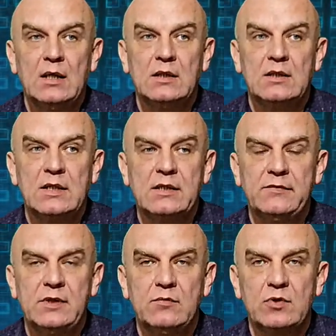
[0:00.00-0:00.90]

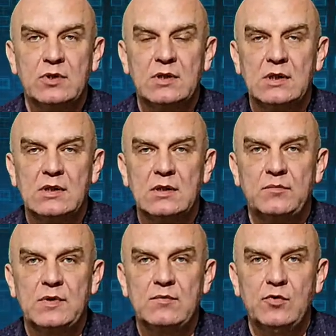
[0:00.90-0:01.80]
Если вы не можете найти
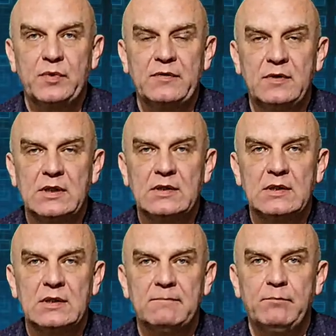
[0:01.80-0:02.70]
это письмо,
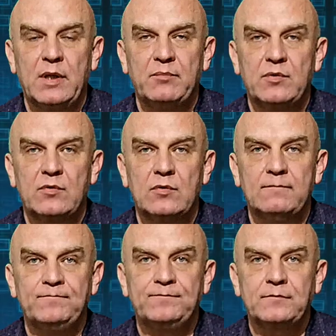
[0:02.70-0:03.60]
проверьте папку